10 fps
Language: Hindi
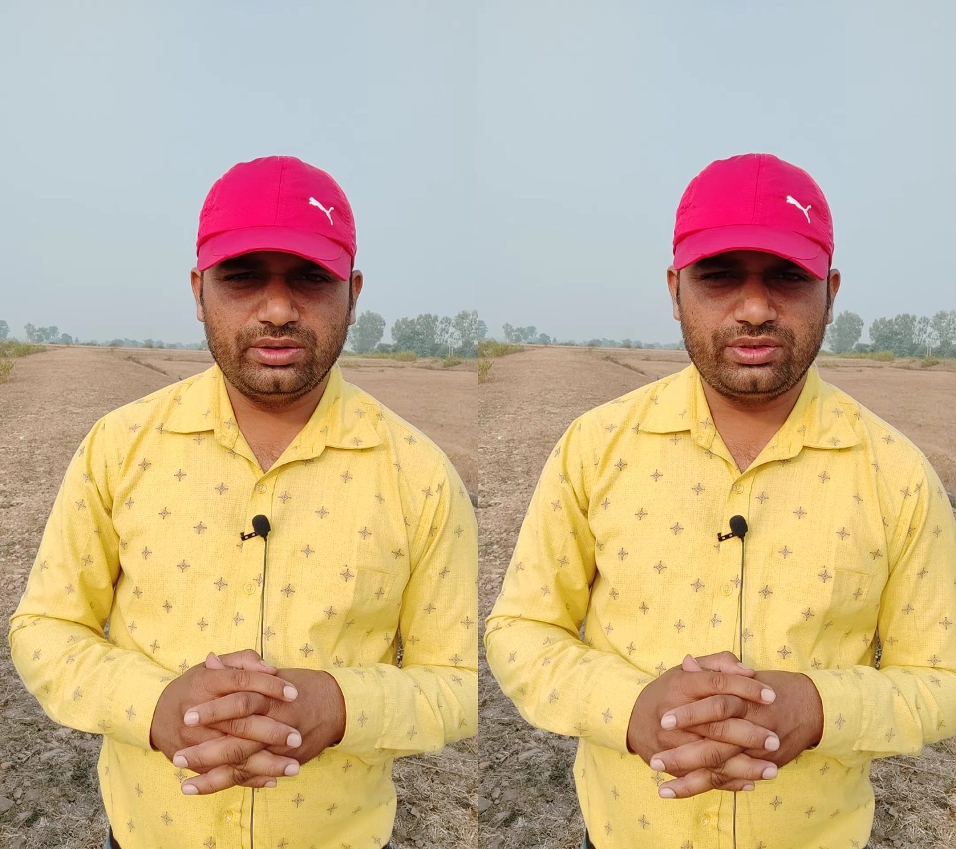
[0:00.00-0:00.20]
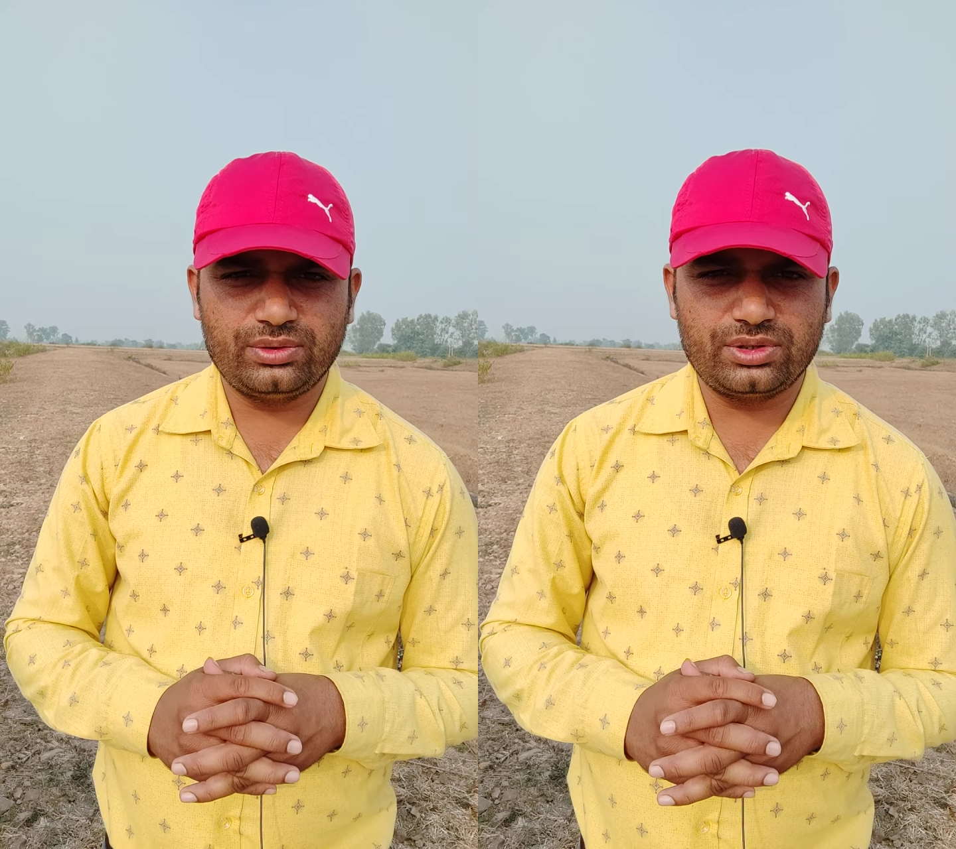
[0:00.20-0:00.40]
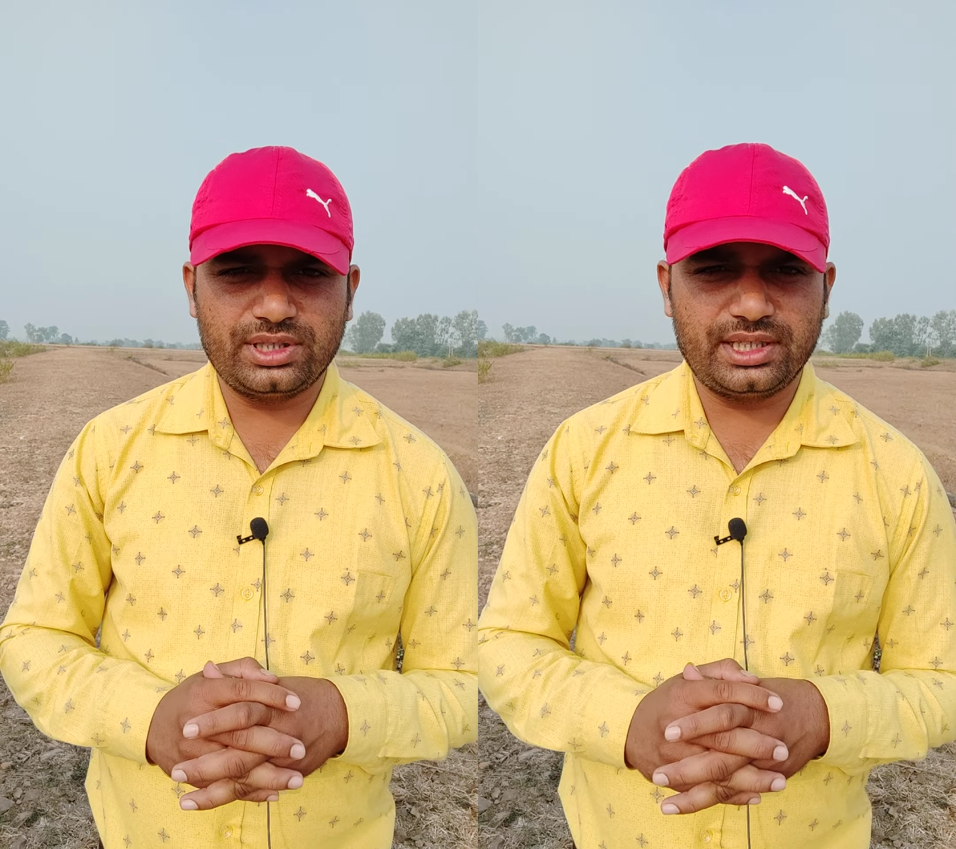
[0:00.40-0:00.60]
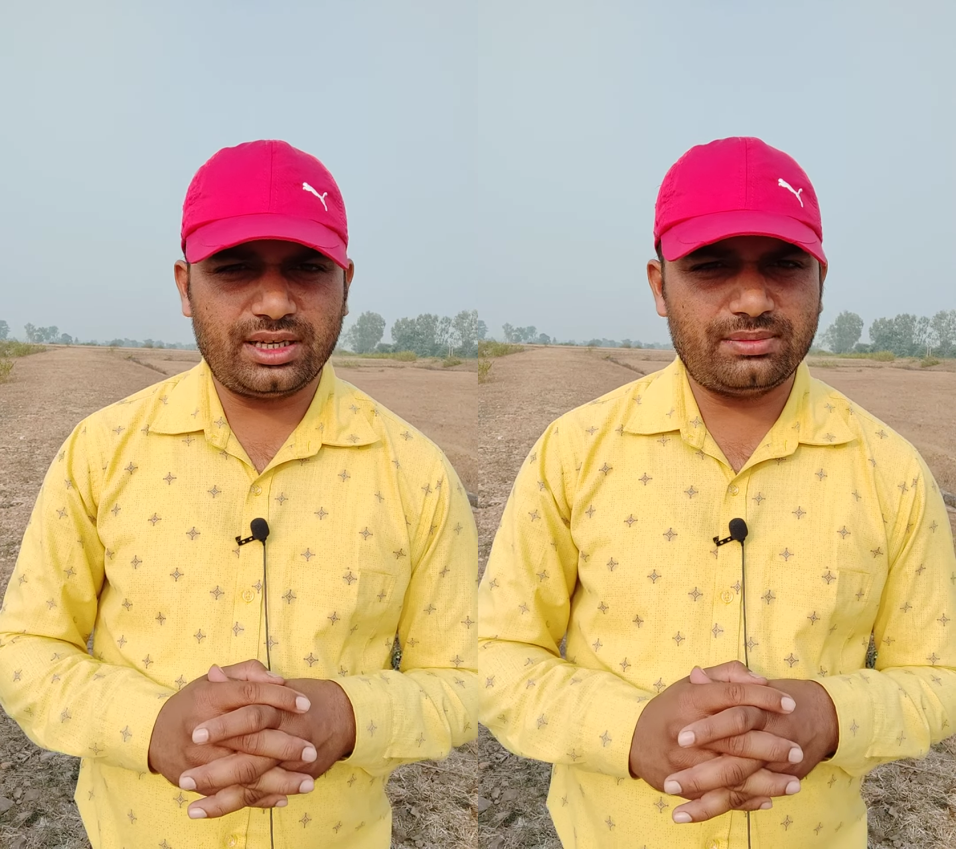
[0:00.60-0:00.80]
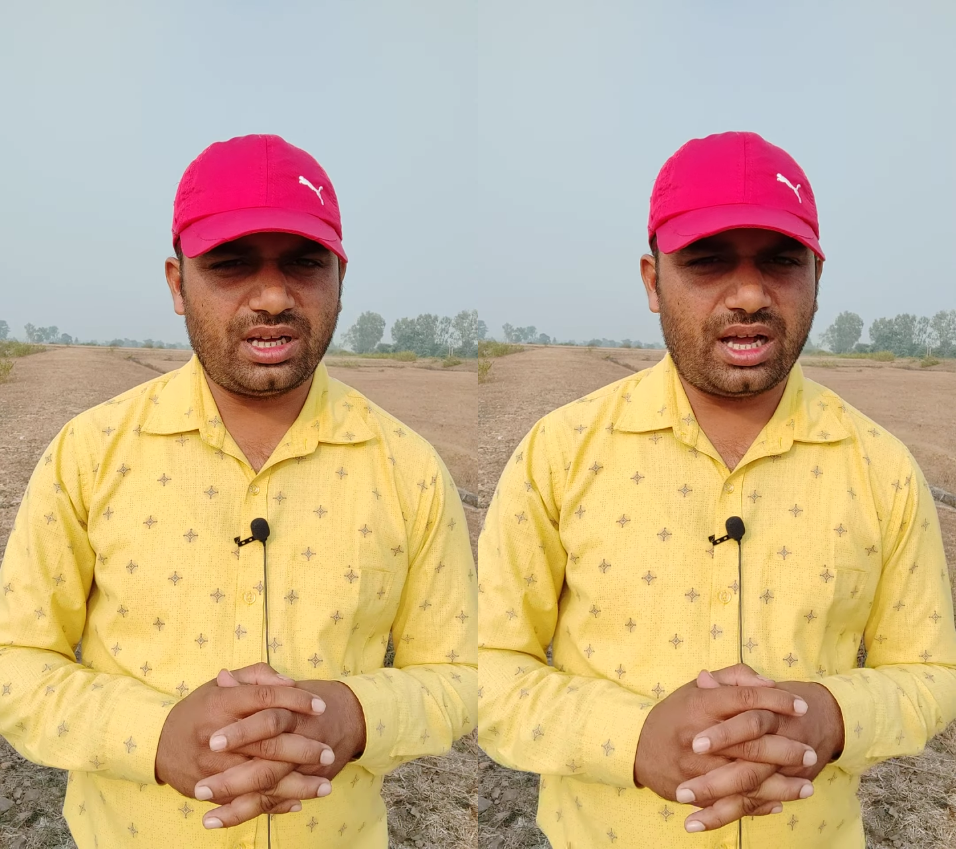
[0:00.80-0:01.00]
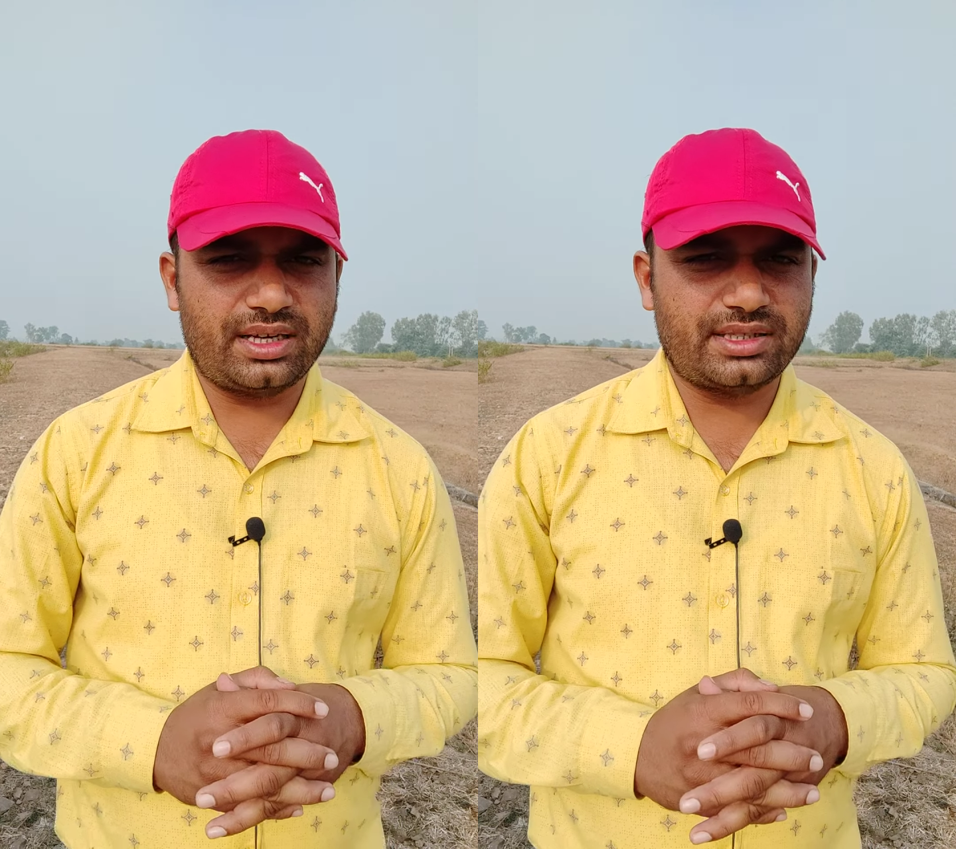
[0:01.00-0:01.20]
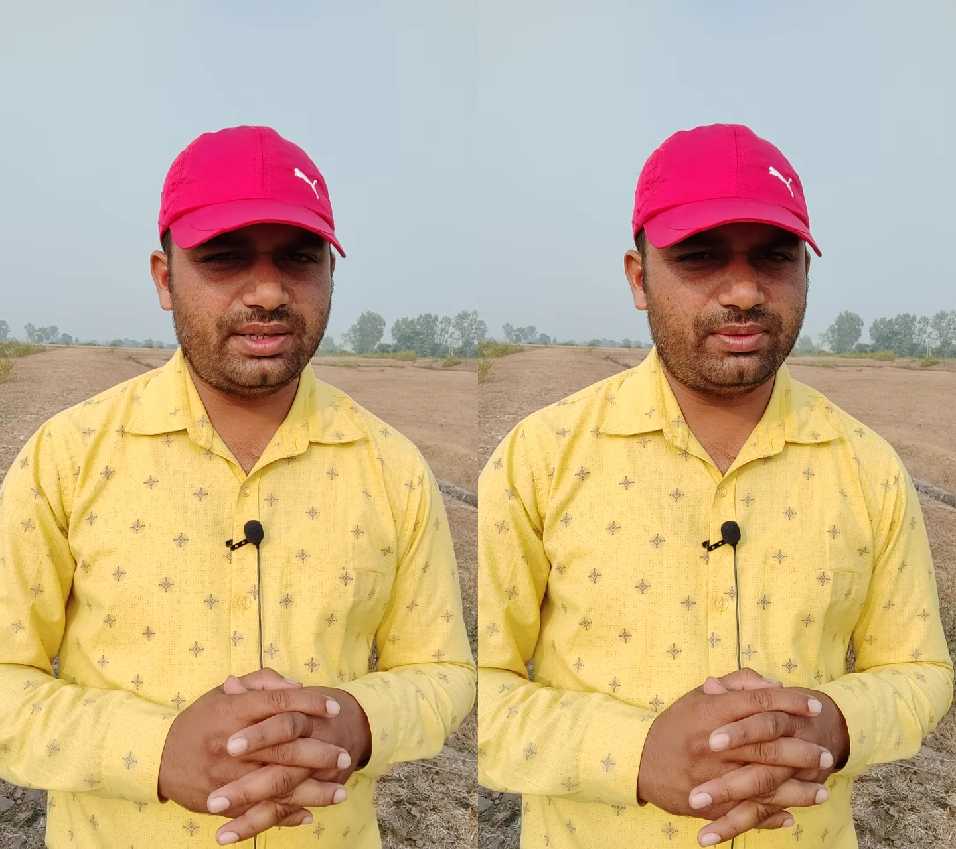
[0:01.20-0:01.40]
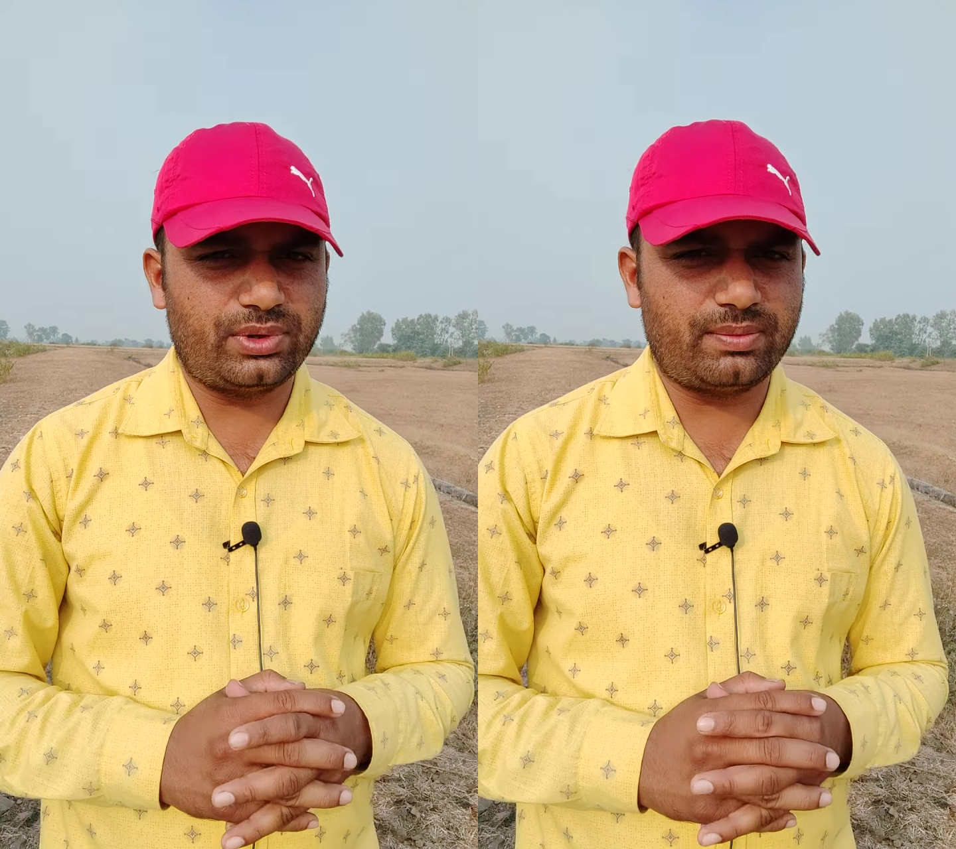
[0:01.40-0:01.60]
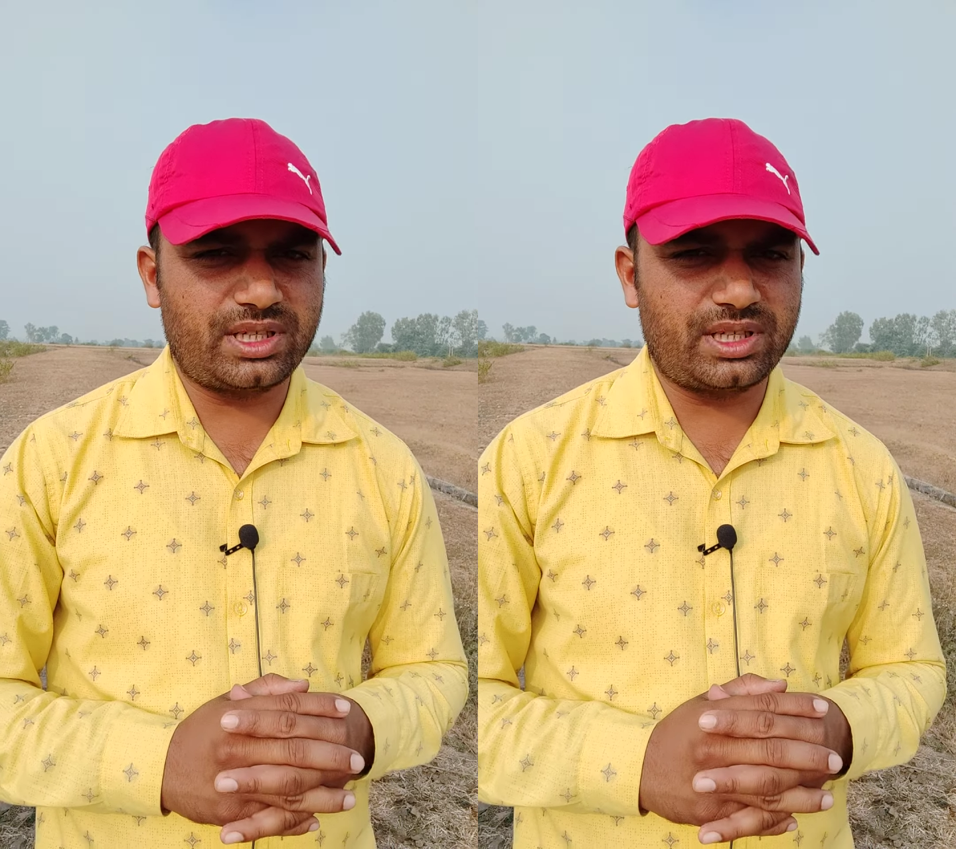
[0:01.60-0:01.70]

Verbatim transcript: फ्यूजेरियम ऑक्सीपोरम